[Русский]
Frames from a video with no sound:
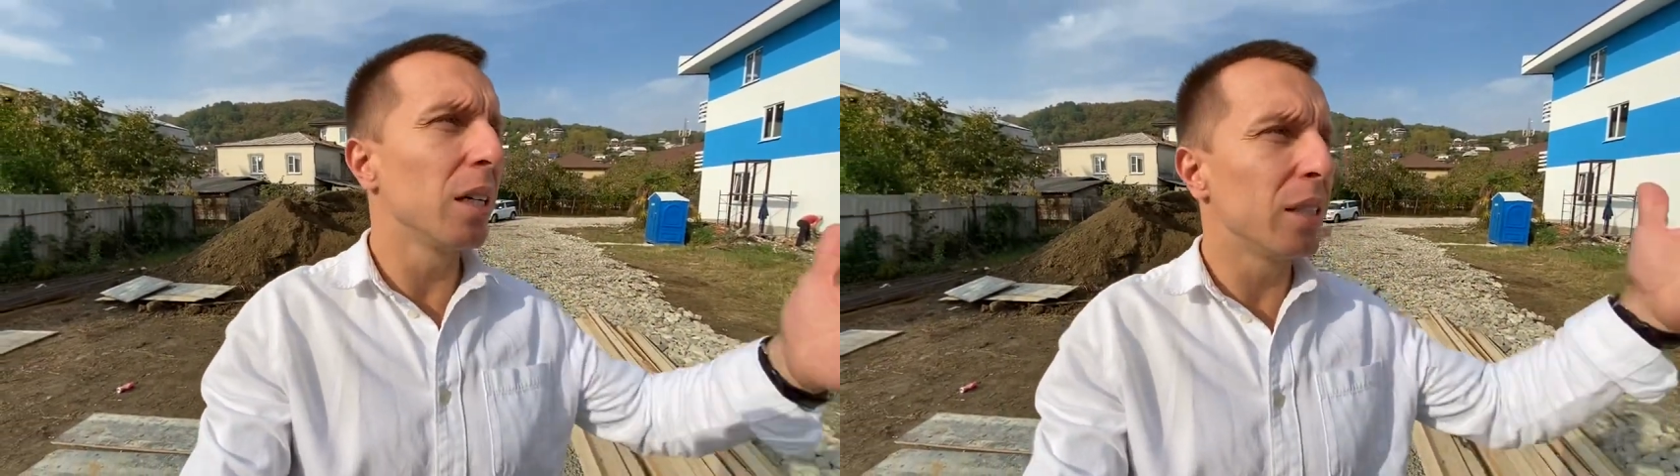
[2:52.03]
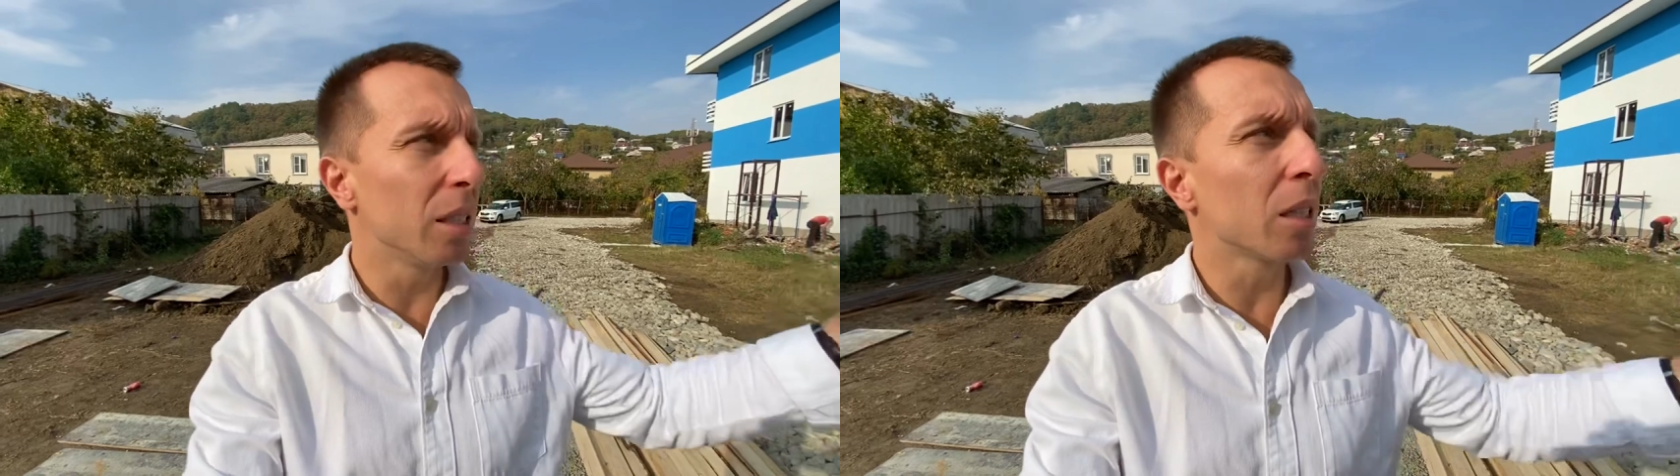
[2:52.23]

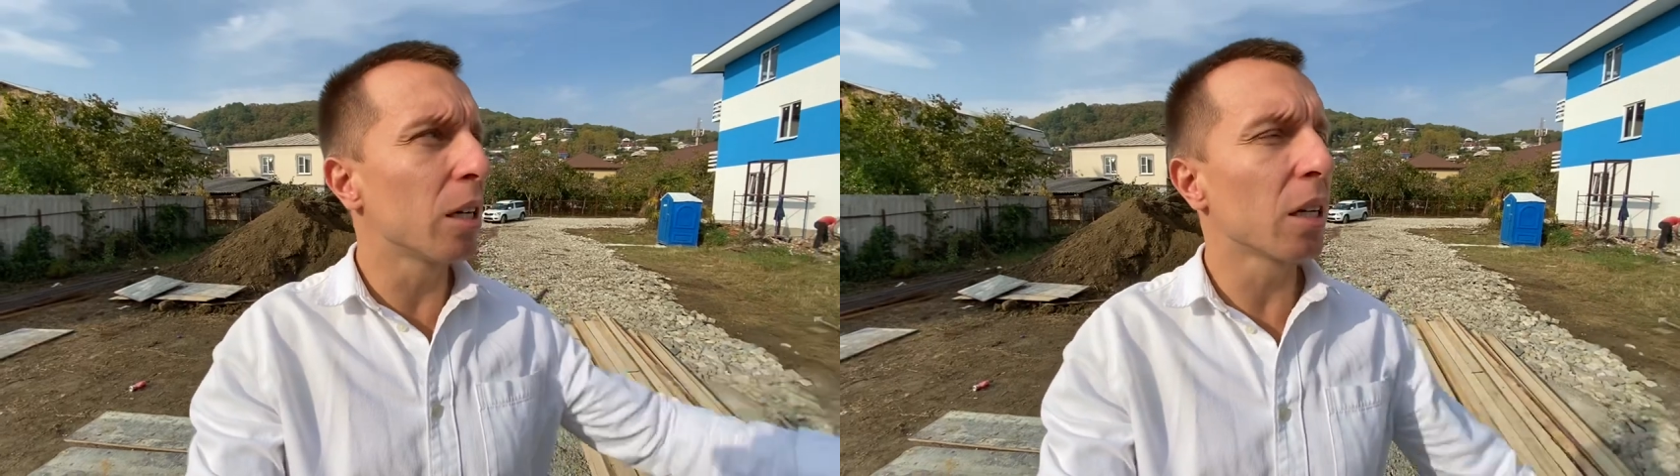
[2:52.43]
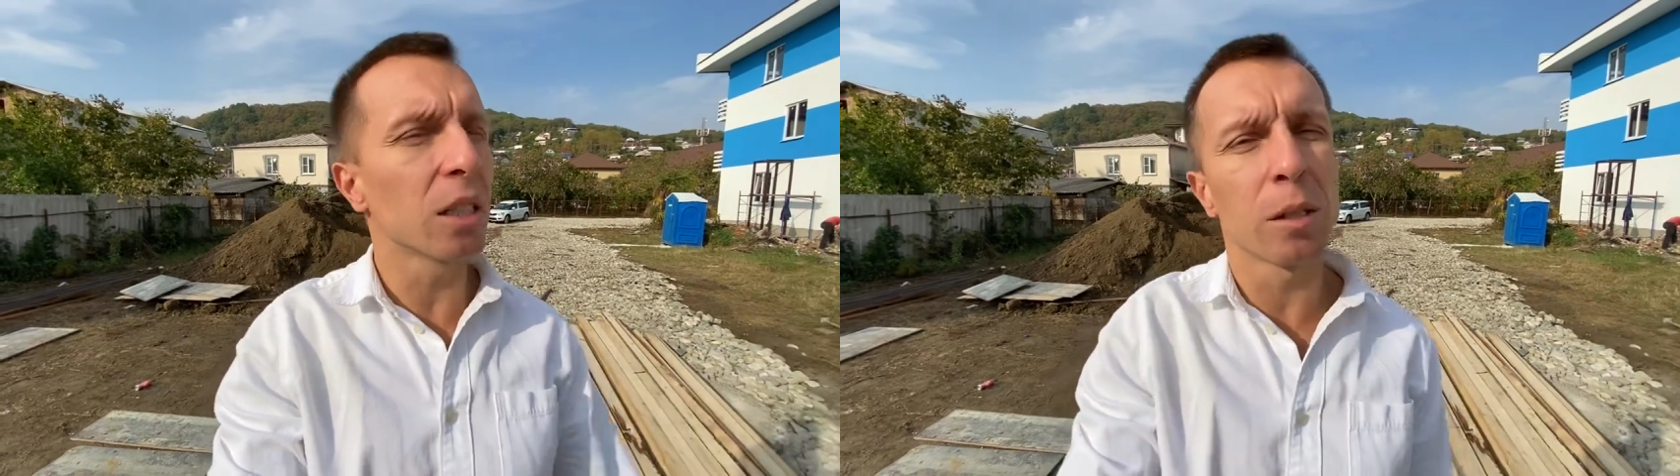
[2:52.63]
отделки
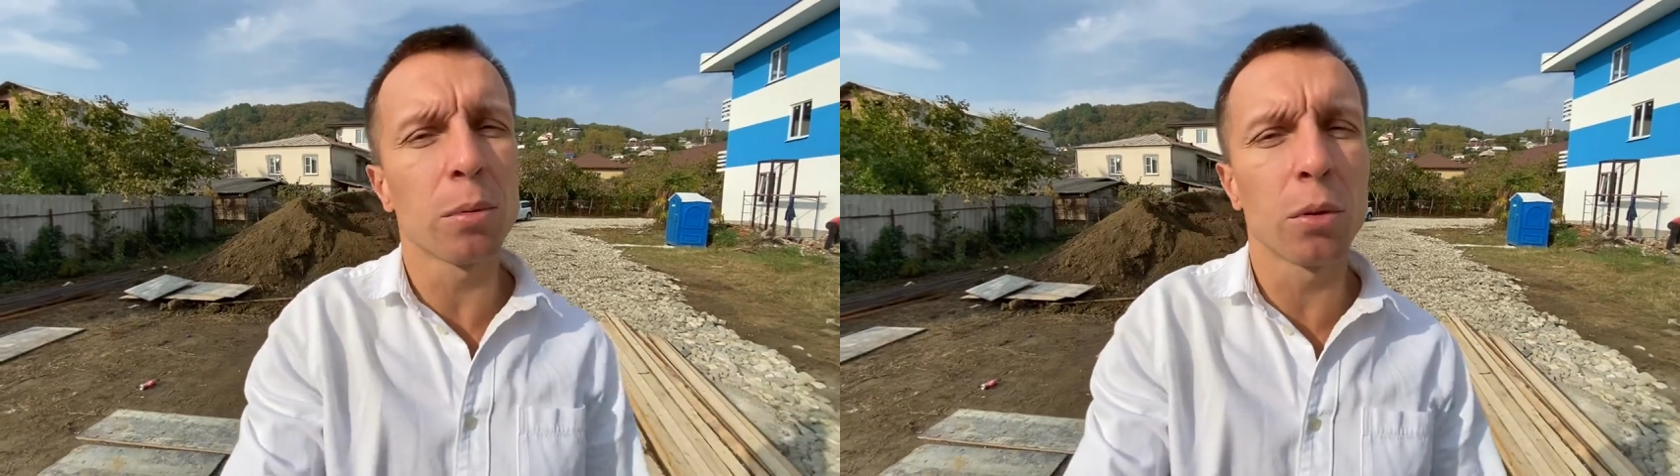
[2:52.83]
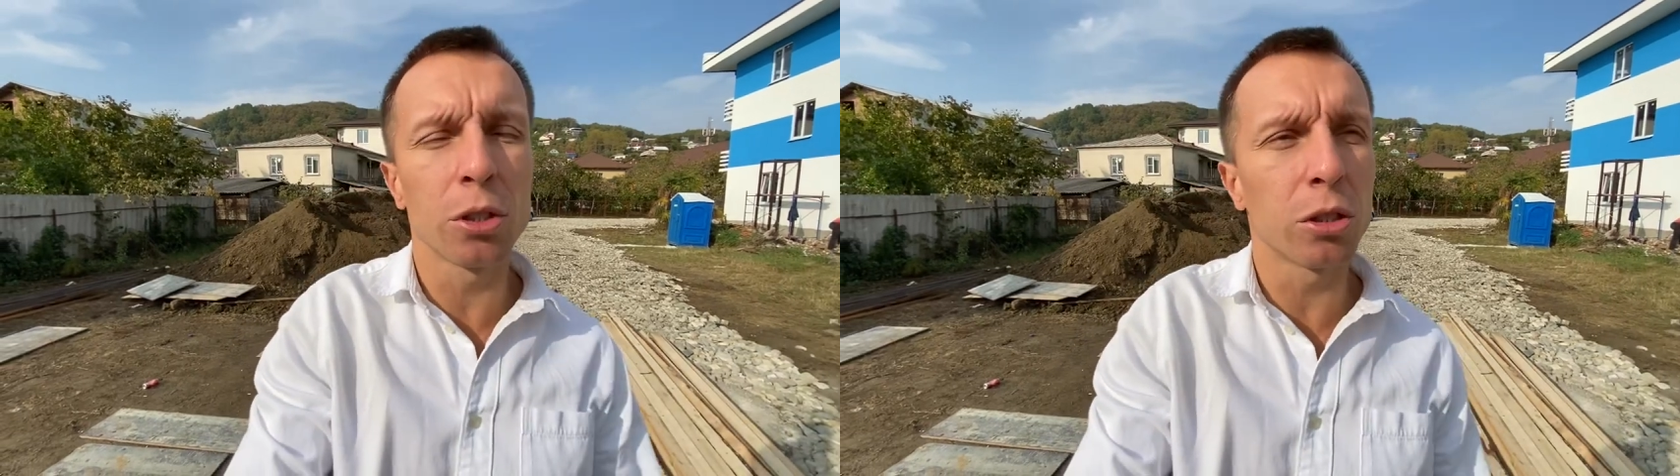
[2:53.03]
гораздо проще,